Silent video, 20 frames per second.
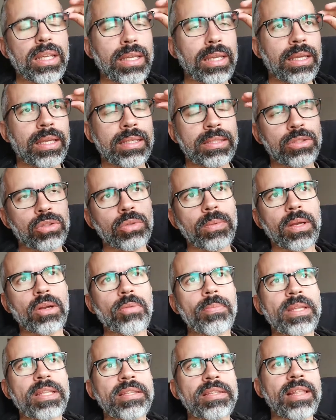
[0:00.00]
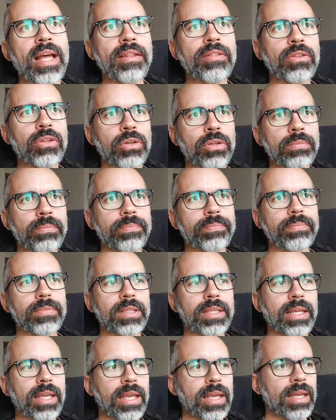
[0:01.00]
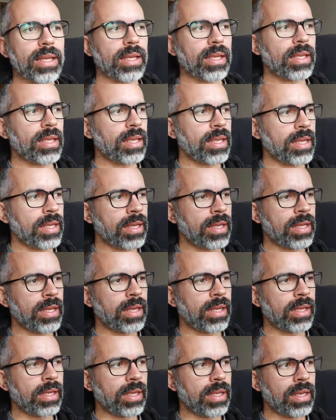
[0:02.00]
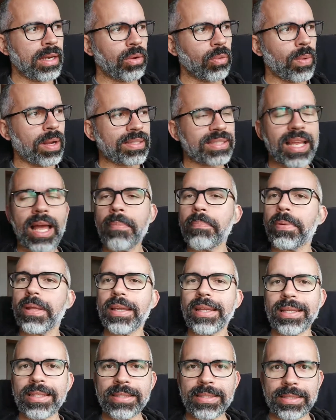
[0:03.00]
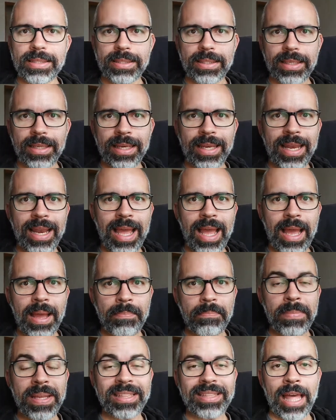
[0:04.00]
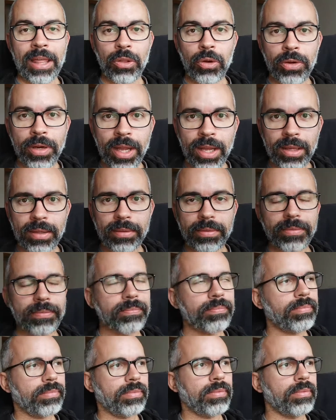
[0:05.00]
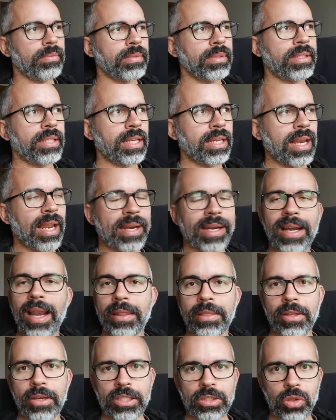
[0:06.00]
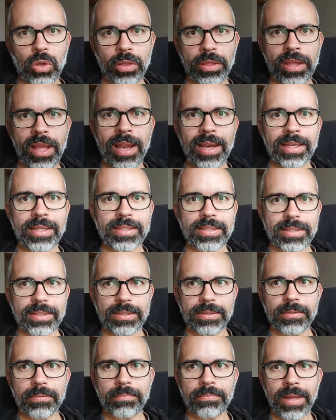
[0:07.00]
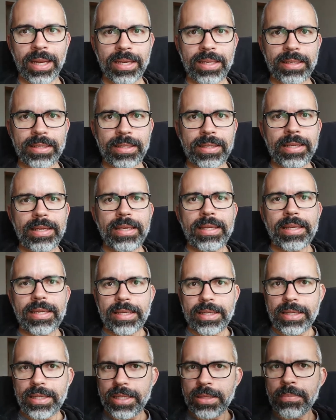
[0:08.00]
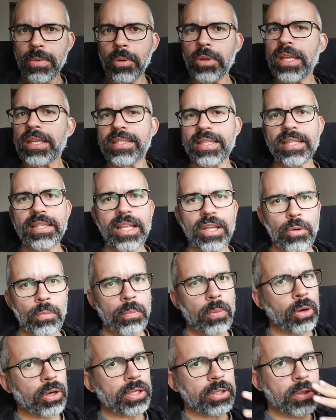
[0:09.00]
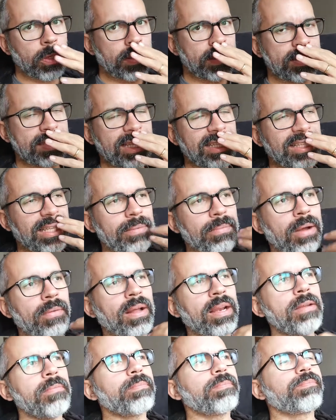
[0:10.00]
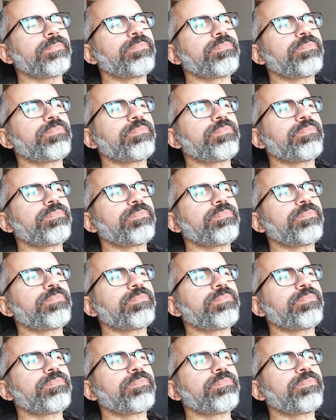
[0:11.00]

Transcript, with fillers: estuve comentando que eh, el WhatsApp es la metadona de las relaciones sociales, ¿vale? Y me voy a extender un poquito en este tema, ¿vale?